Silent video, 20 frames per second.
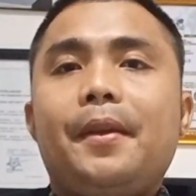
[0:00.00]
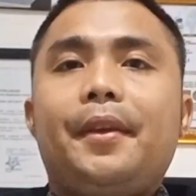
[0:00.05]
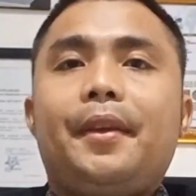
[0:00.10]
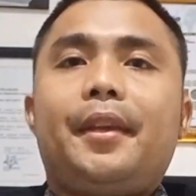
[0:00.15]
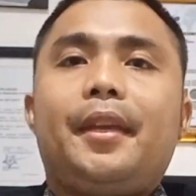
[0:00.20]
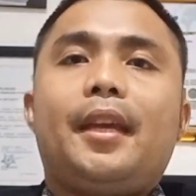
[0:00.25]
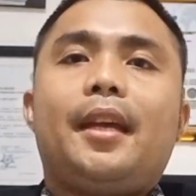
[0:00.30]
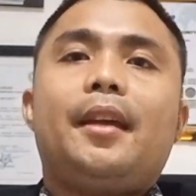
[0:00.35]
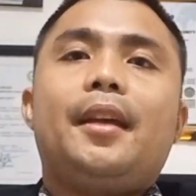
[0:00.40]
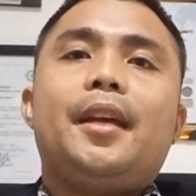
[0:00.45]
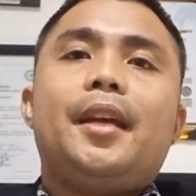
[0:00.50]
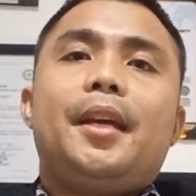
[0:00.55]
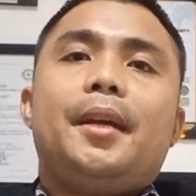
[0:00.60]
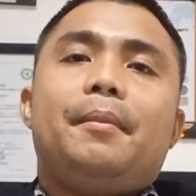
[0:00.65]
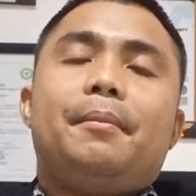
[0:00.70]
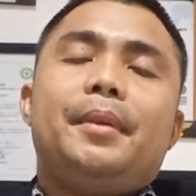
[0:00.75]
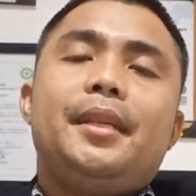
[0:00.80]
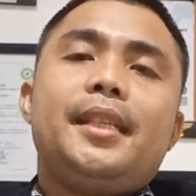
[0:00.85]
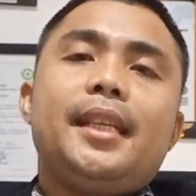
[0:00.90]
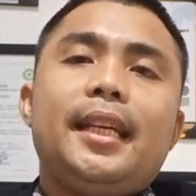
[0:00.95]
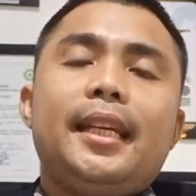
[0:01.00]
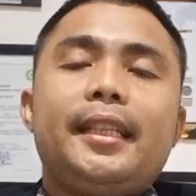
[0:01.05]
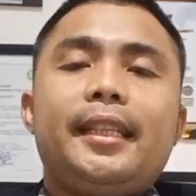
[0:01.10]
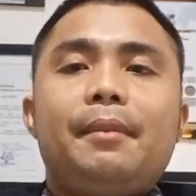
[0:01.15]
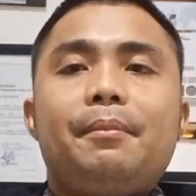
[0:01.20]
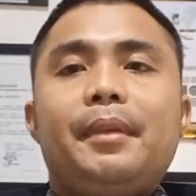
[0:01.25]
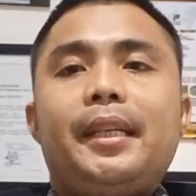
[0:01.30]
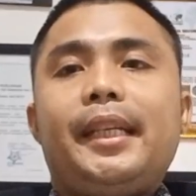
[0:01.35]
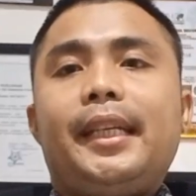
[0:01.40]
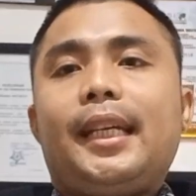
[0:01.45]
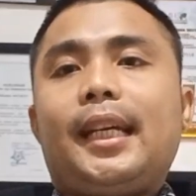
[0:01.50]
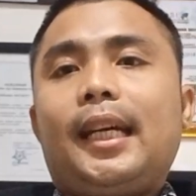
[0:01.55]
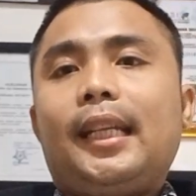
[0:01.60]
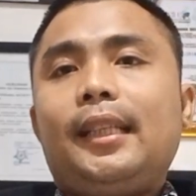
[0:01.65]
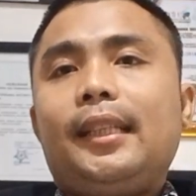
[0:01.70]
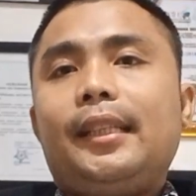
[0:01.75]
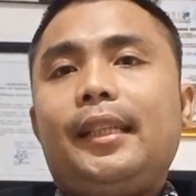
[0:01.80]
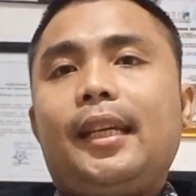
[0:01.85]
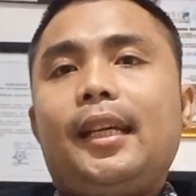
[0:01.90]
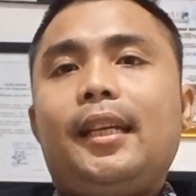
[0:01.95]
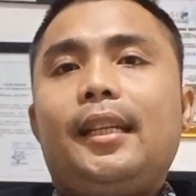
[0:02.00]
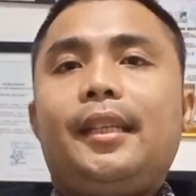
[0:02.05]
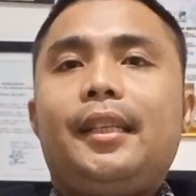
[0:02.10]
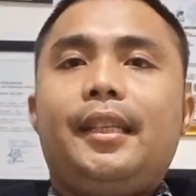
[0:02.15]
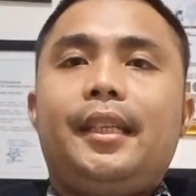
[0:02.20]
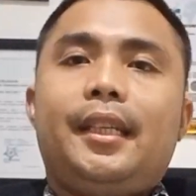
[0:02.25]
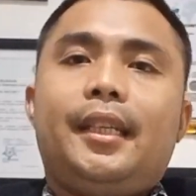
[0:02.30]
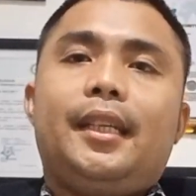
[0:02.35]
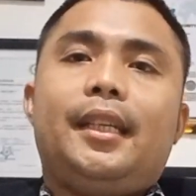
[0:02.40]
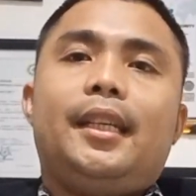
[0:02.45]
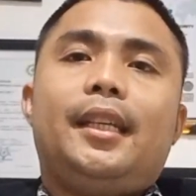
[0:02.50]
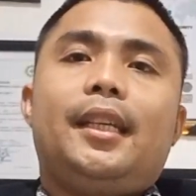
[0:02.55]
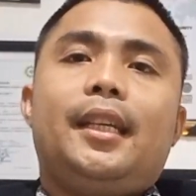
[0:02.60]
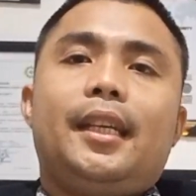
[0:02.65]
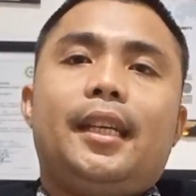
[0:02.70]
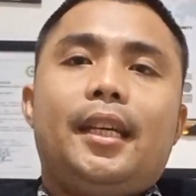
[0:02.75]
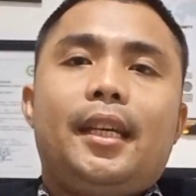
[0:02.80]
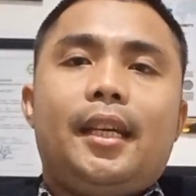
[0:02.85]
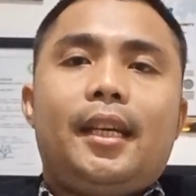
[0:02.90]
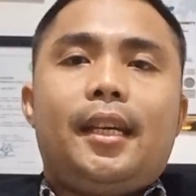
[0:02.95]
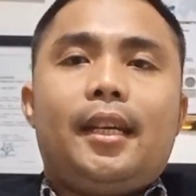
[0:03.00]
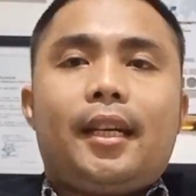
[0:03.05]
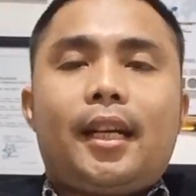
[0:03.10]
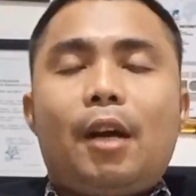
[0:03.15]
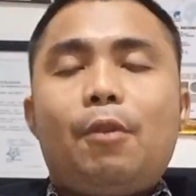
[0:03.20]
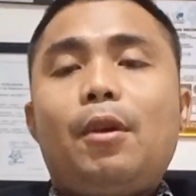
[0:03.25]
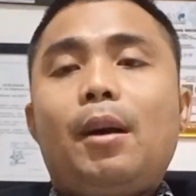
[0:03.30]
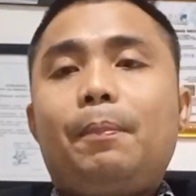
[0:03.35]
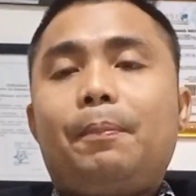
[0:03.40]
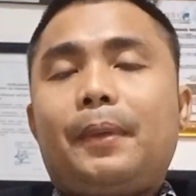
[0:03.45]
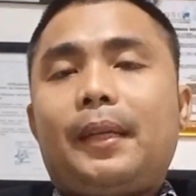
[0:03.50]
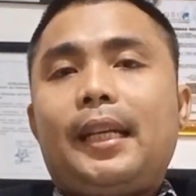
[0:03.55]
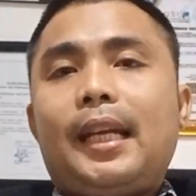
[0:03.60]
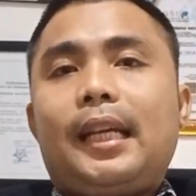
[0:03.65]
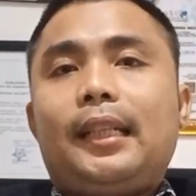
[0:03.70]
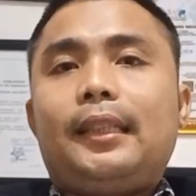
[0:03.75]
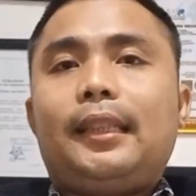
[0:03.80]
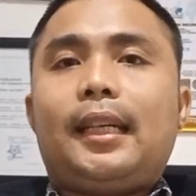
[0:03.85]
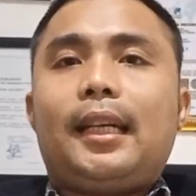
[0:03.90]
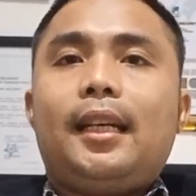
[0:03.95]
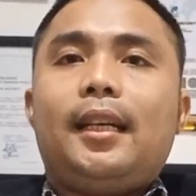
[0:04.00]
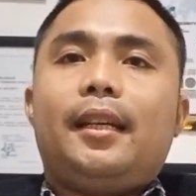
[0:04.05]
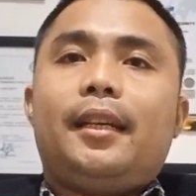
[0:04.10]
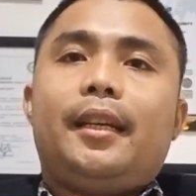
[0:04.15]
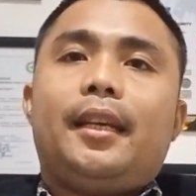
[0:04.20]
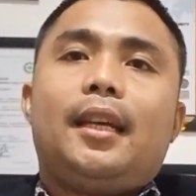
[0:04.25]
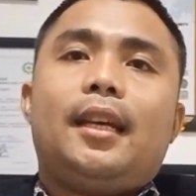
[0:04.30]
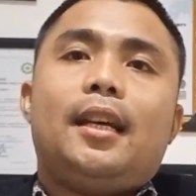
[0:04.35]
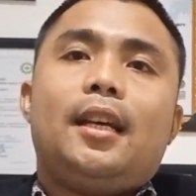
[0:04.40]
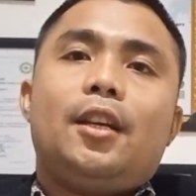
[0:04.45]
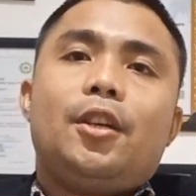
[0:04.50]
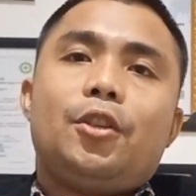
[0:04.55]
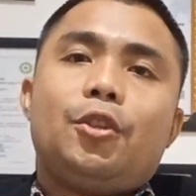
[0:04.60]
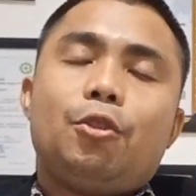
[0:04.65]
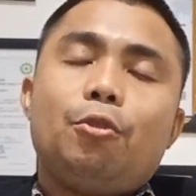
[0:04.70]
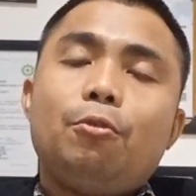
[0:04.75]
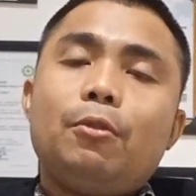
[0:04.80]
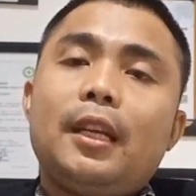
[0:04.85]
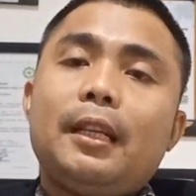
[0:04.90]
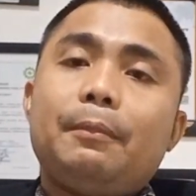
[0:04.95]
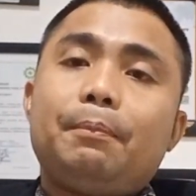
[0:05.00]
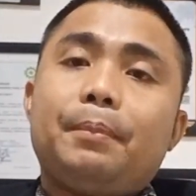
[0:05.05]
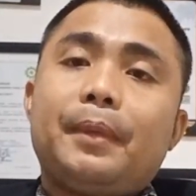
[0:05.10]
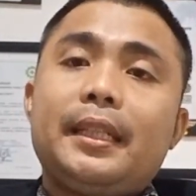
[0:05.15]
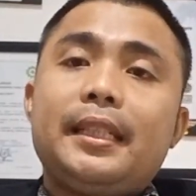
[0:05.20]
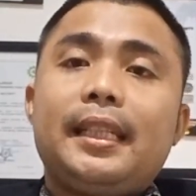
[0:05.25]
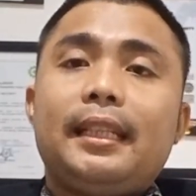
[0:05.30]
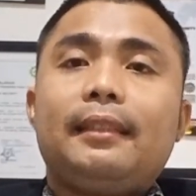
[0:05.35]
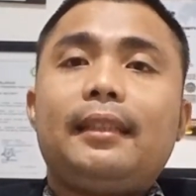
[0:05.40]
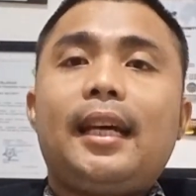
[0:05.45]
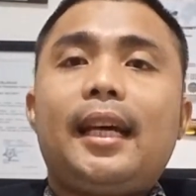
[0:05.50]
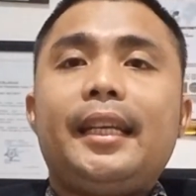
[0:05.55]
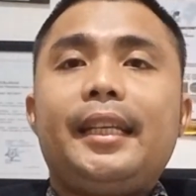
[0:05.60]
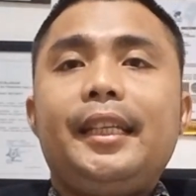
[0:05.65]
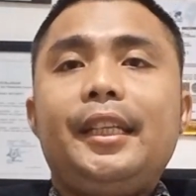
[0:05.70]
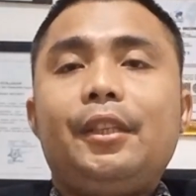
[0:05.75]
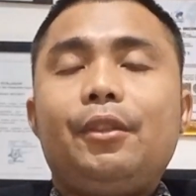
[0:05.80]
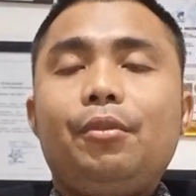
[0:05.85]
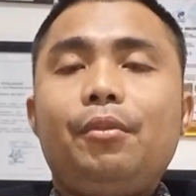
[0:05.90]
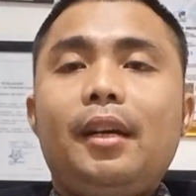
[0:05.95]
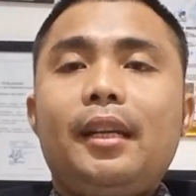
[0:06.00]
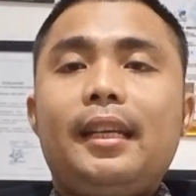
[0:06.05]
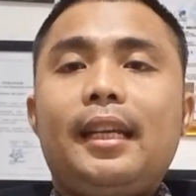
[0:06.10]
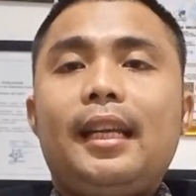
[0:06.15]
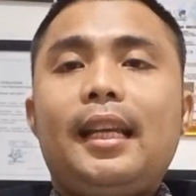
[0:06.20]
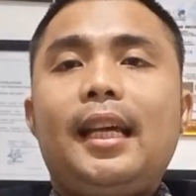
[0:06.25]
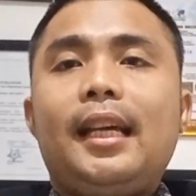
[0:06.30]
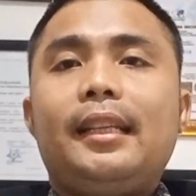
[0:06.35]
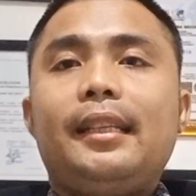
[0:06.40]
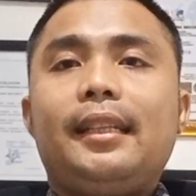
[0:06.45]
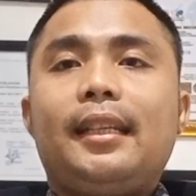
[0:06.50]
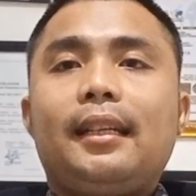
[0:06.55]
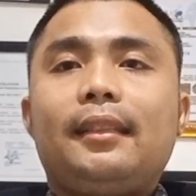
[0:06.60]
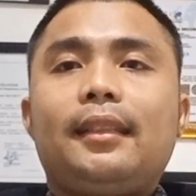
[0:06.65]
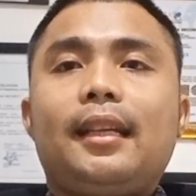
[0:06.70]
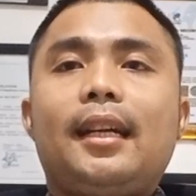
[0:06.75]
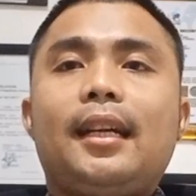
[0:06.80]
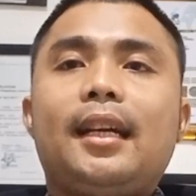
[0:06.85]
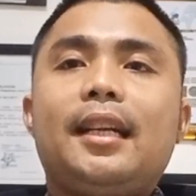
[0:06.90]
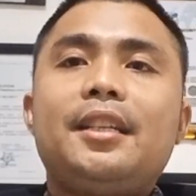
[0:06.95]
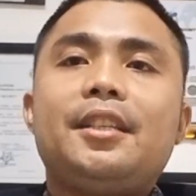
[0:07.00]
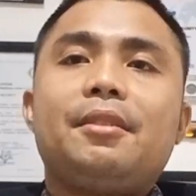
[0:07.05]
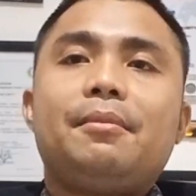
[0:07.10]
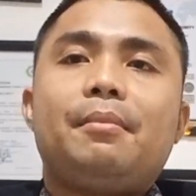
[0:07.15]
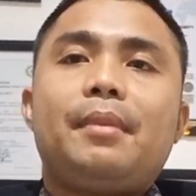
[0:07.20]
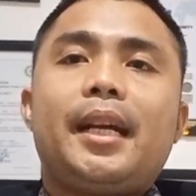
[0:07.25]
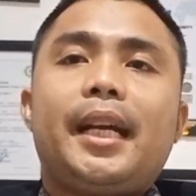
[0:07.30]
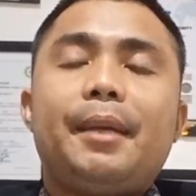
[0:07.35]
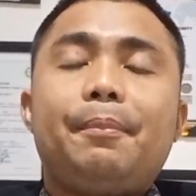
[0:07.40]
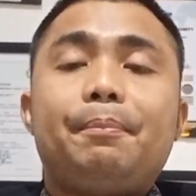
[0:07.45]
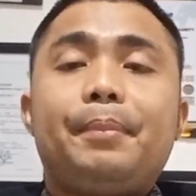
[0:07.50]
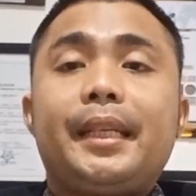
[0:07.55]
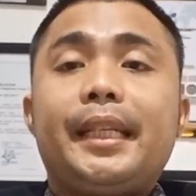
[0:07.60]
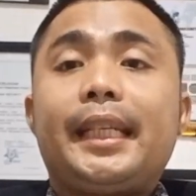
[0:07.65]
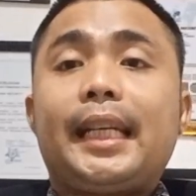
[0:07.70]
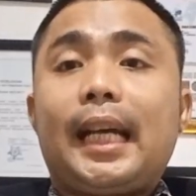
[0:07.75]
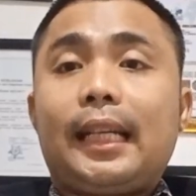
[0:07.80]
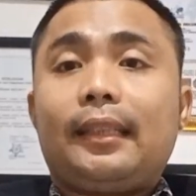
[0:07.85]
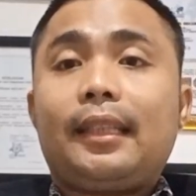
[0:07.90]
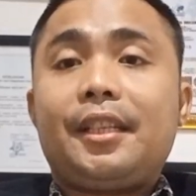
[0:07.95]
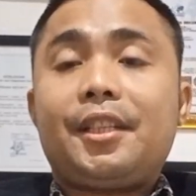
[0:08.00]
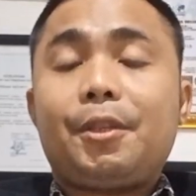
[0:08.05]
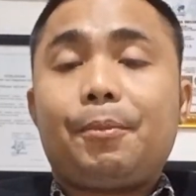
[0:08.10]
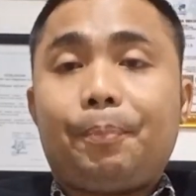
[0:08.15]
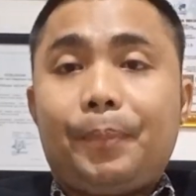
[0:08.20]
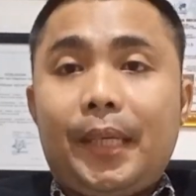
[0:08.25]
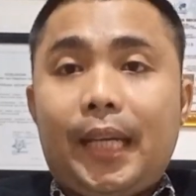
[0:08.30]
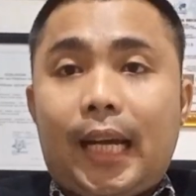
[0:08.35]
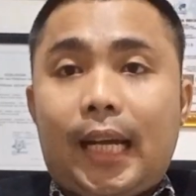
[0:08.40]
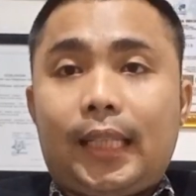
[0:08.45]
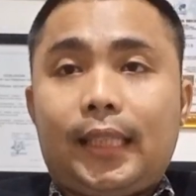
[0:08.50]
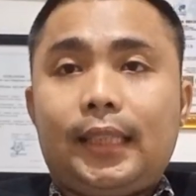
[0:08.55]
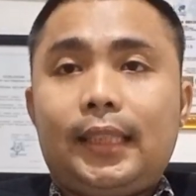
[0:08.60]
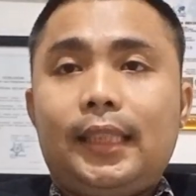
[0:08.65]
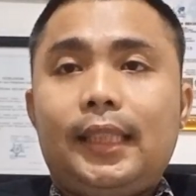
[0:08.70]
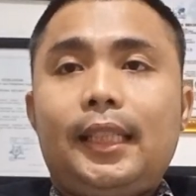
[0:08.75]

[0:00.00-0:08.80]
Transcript: ya bisa kita melihat ya di KUH perdata ya surat pernyataan itu adalah dikatakan sebagai perikatan sepihak